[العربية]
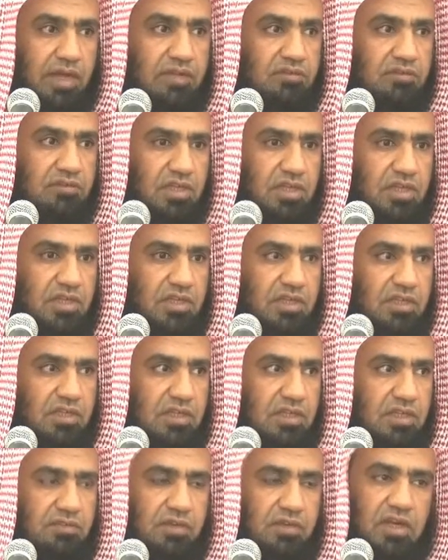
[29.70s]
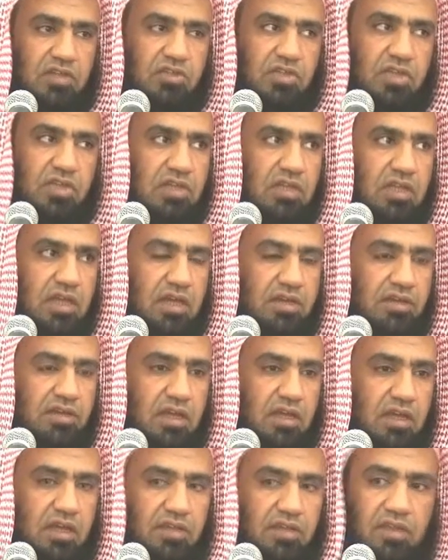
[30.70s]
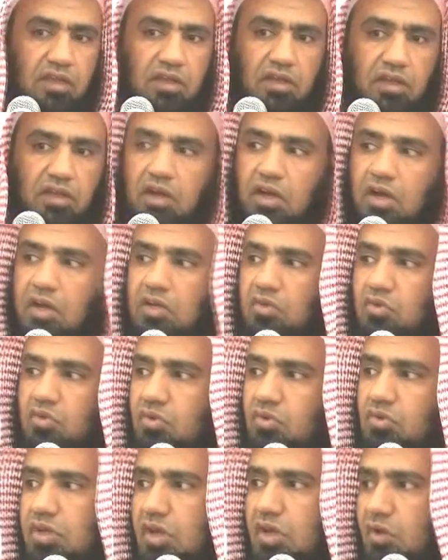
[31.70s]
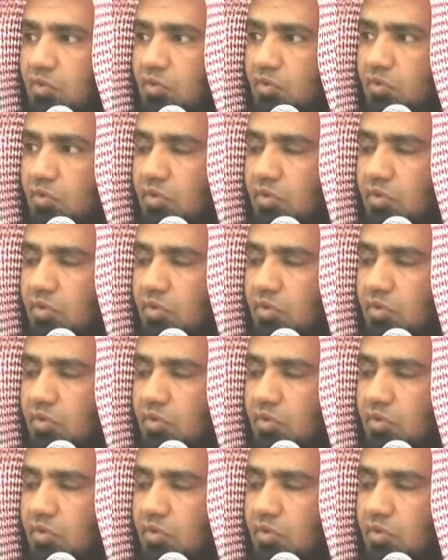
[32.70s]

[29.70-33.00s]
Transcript: عن طريقه فلا شك أن هذا خير له